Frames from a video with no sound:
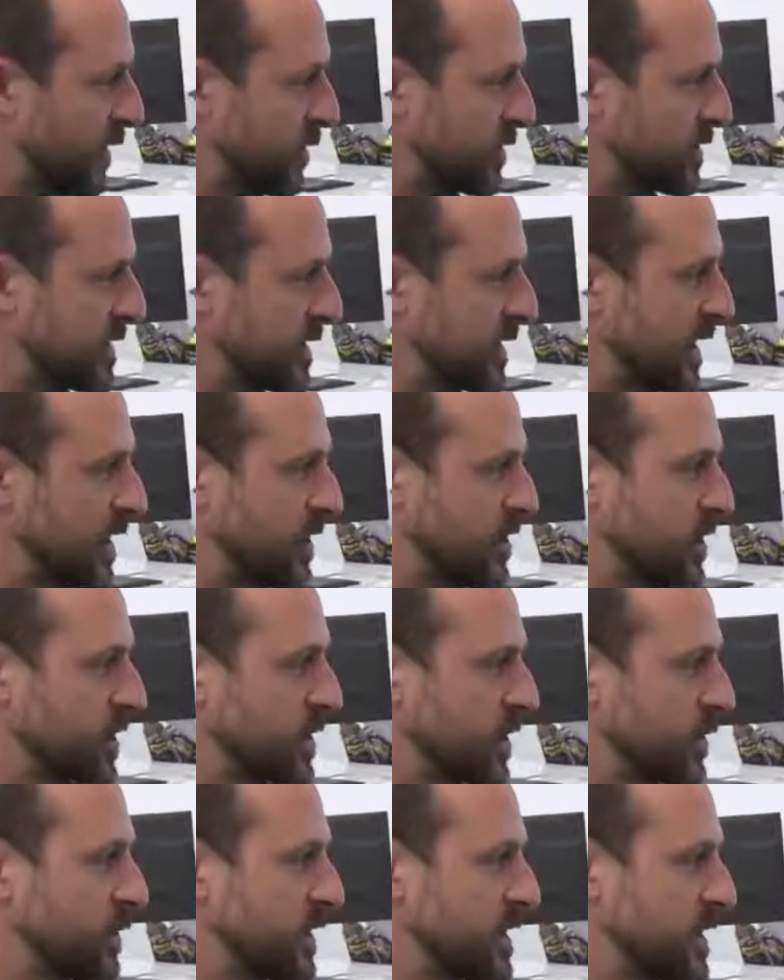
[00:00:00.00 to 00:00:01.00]
nostra idea la
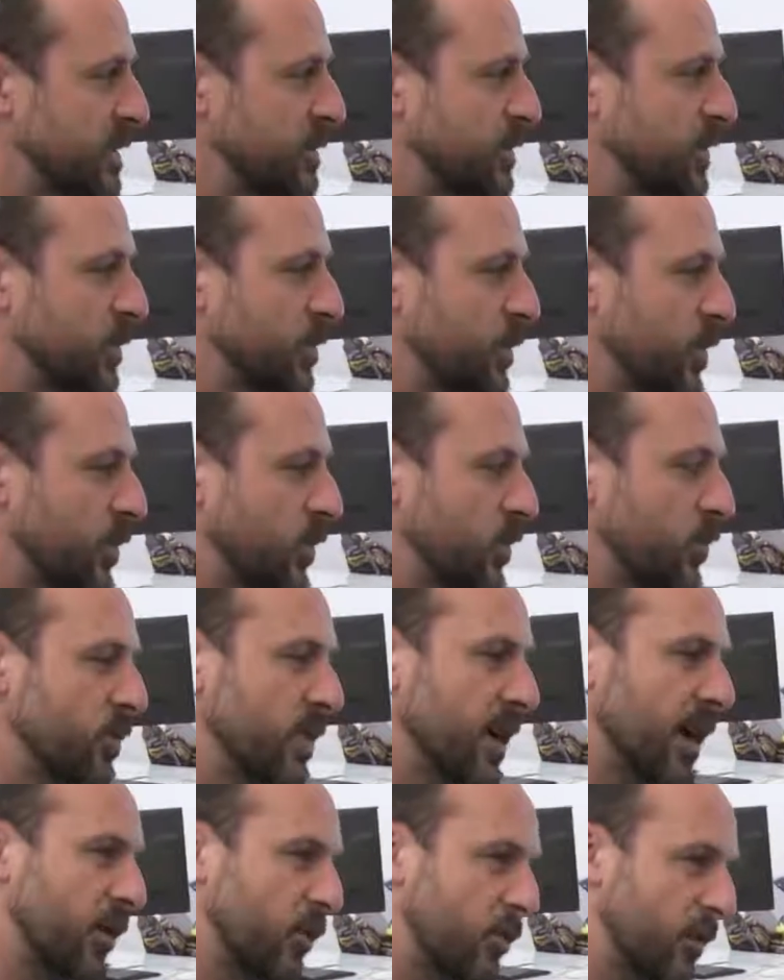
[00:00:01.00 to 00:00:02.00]
sceneggiatura è sempre un po'
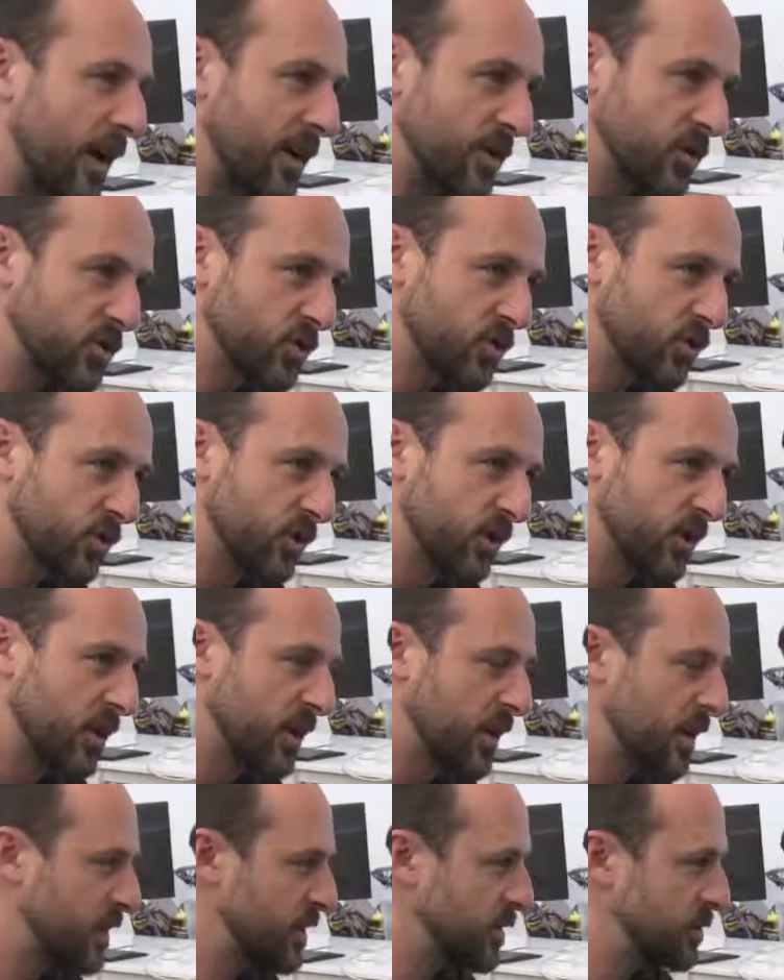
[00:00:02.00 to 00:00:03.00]
un canovaccio
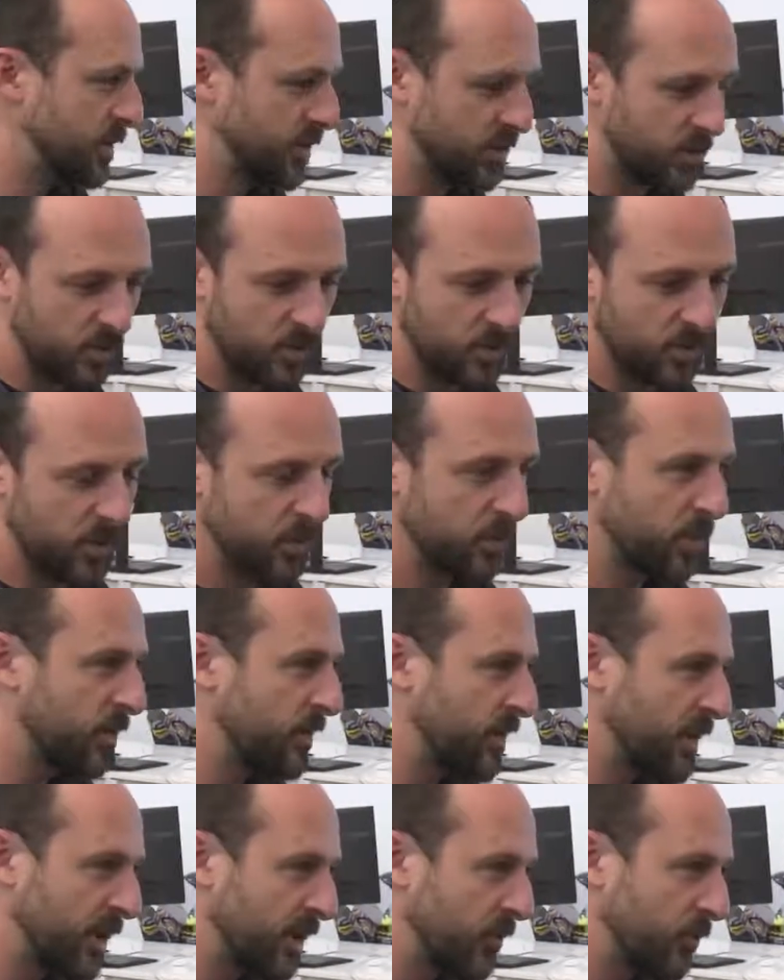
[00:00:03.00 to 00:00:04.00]
rispetto a quello che
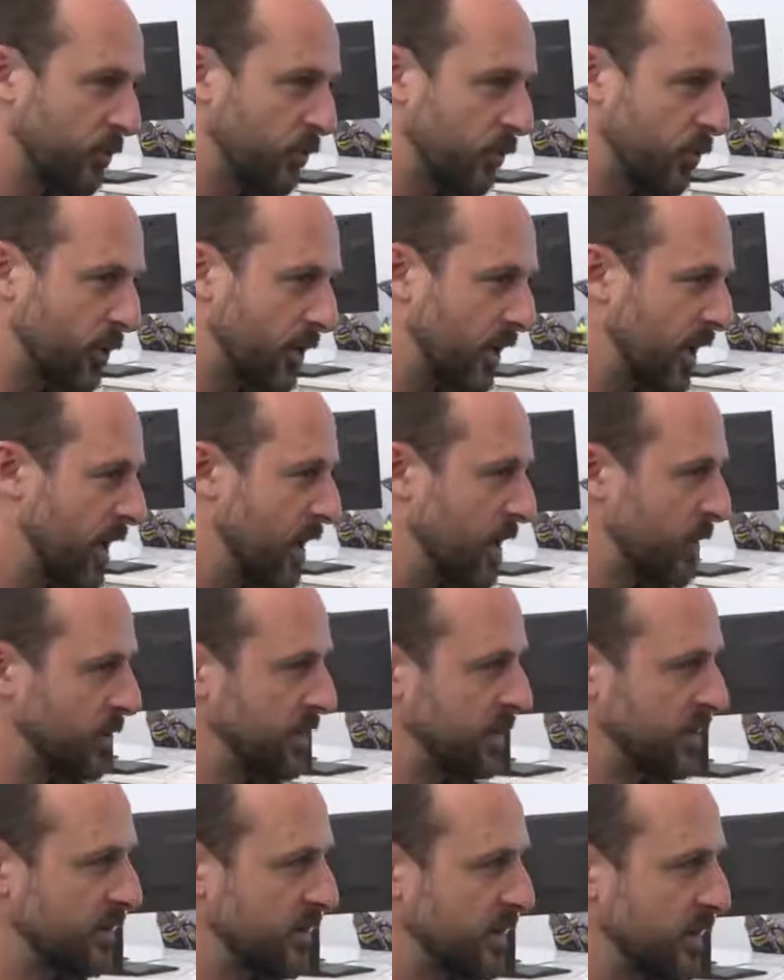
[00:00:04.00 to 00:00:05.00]
poi verrà fuori,
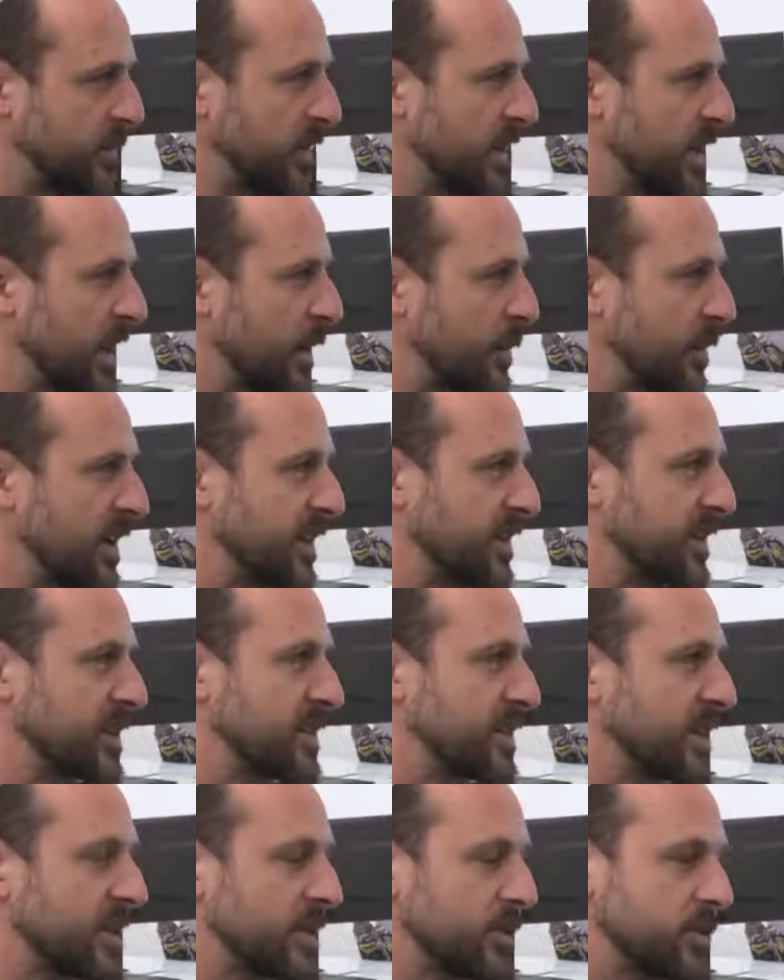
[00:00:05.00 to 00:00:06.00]
quindi deve rimanere
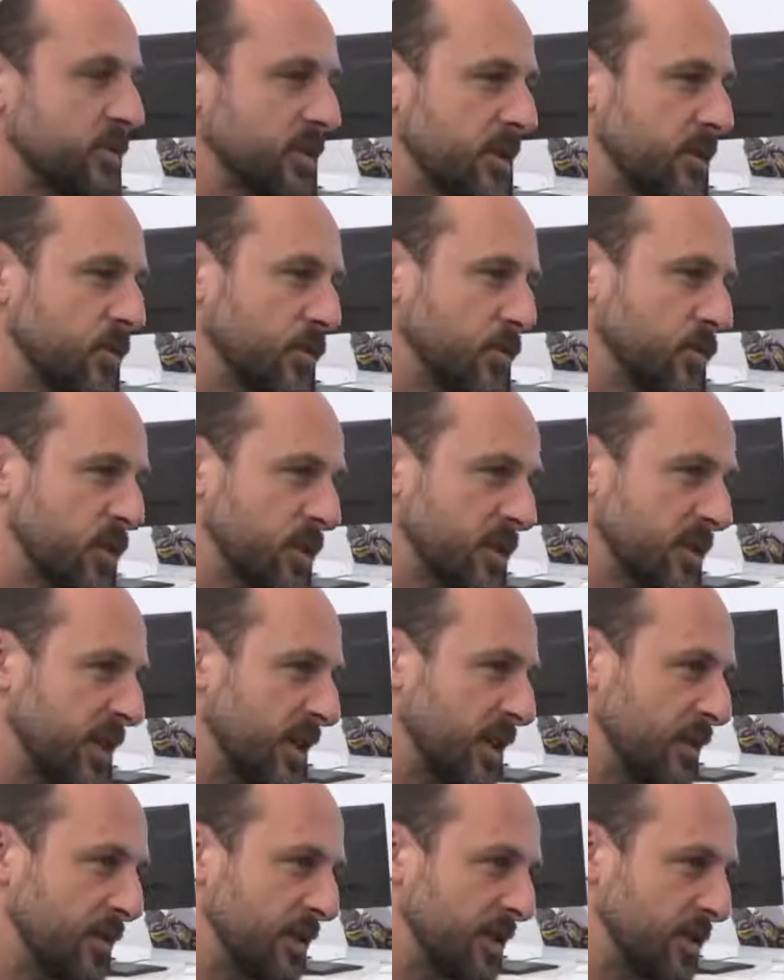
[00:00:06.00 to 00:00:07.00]
aperta sia alle contribuzioni di
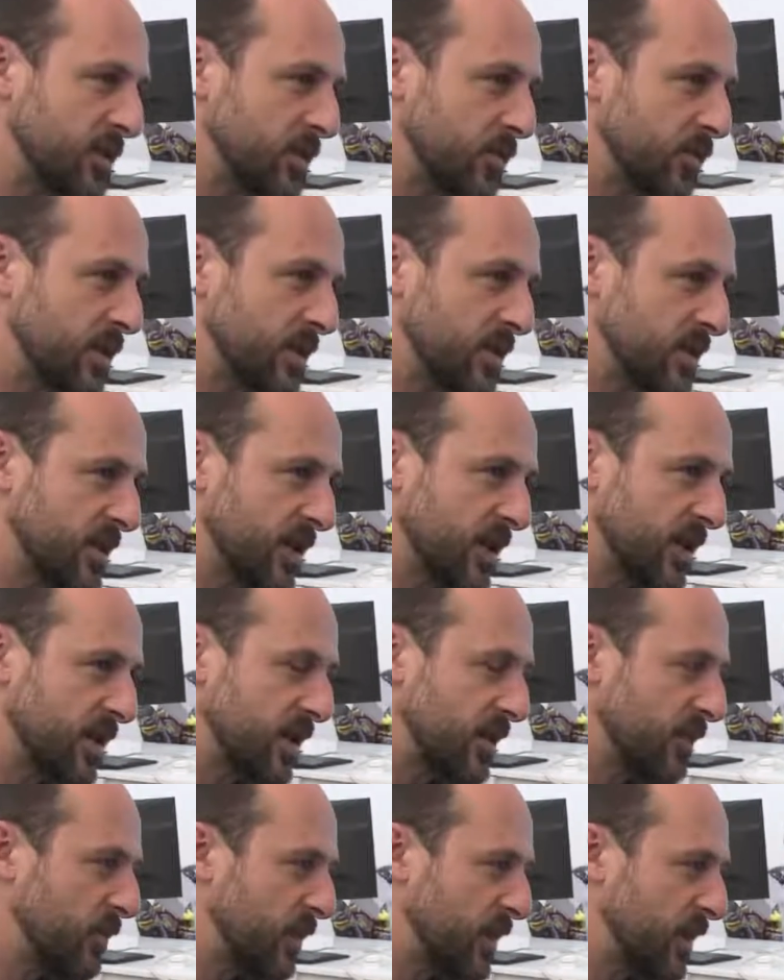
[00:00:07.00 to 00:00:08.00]
animazione
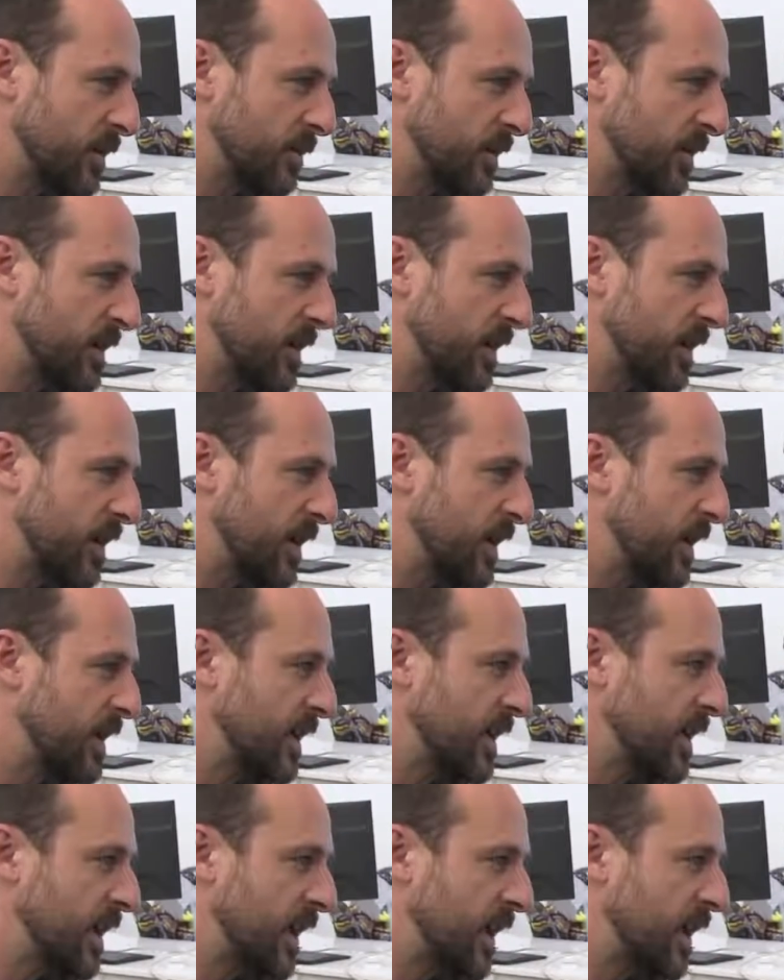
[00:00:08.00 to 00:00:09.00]
sia in qualche maniera
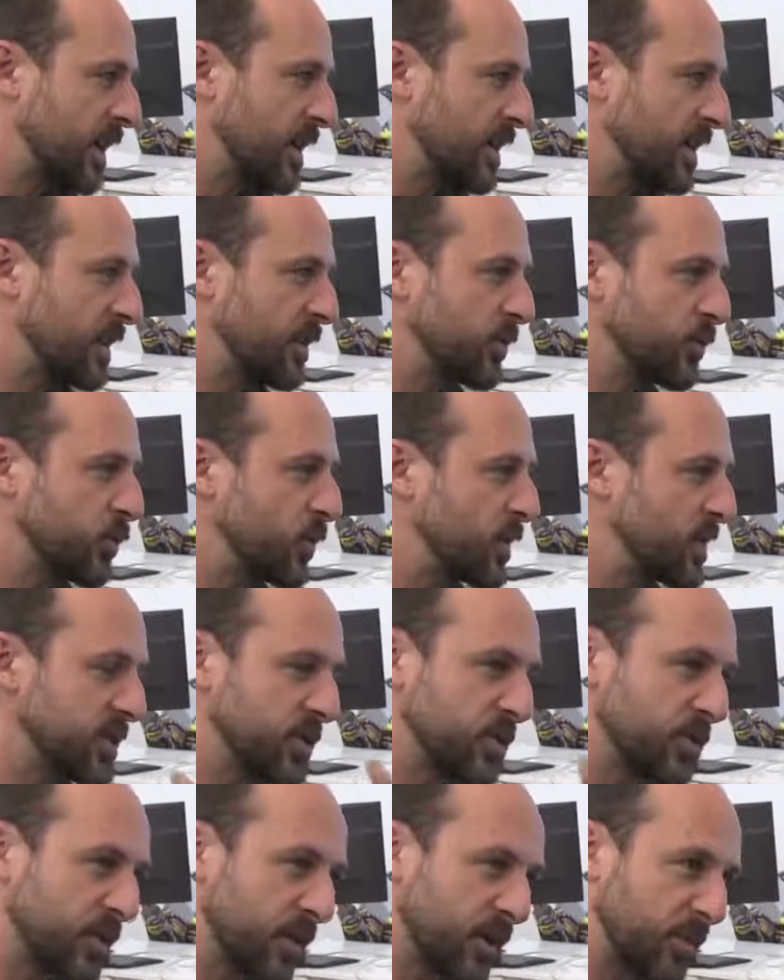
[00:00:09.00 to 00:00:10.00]
alle
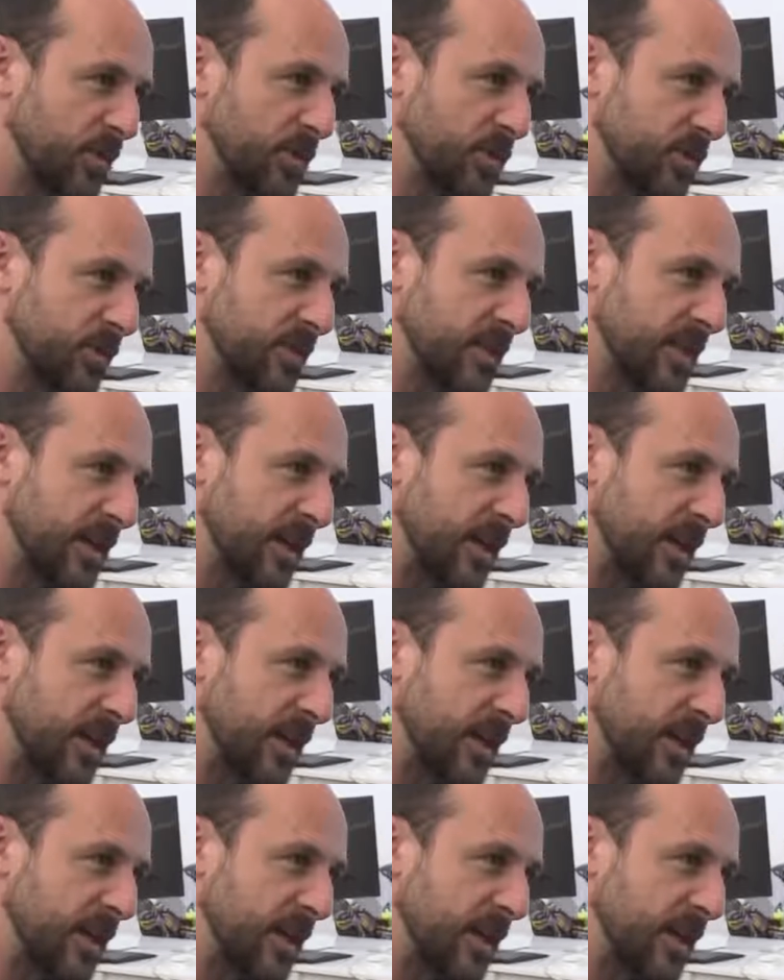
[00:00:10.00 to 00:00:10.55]
intuizioni che possono venire